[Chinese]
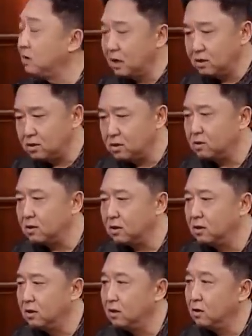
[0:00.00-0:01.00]
但是
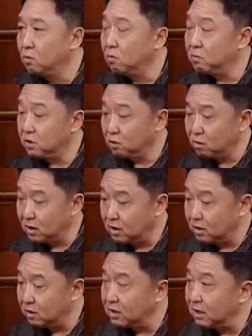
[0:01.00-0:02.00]
呢，我们这个段
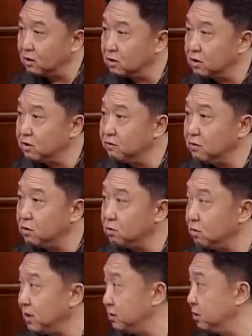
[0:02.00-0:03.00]
子你要掐到17分
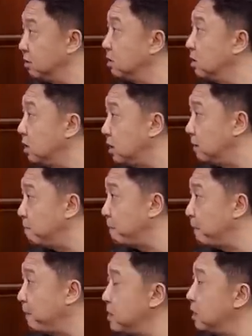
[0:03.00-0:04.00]
钟，念词儿可以，
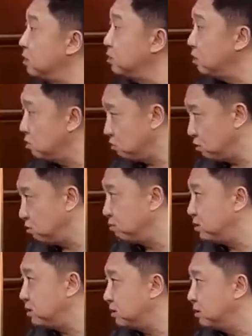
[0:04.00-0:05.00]
加上效果就
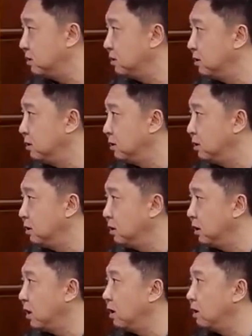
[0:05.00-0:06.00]
不行。
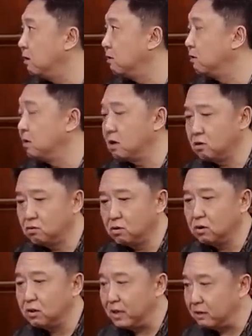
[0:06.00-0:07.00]
哎，德刚
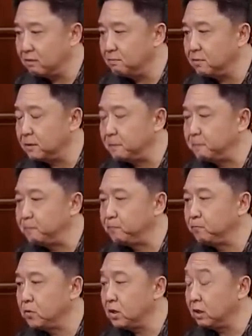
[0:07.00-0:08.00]
说你呀这么着，
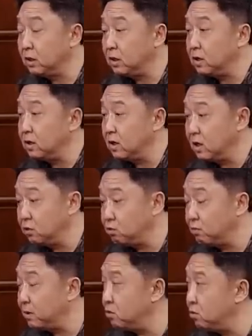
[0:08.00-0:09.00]
让底下人啊
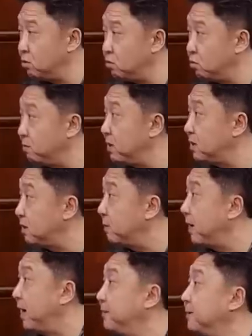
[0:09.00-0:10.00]
准备几
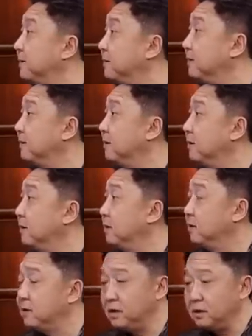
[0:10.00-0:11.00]
个牌子
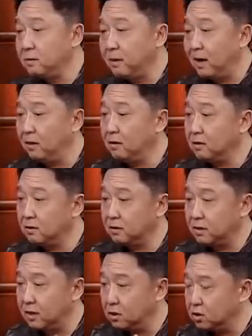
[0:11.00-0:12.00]
啊，这一个牌子
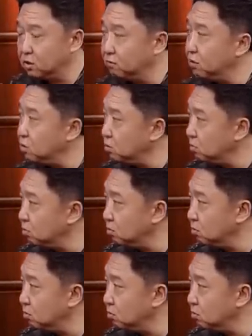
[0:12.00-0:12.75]
上写着10分钟。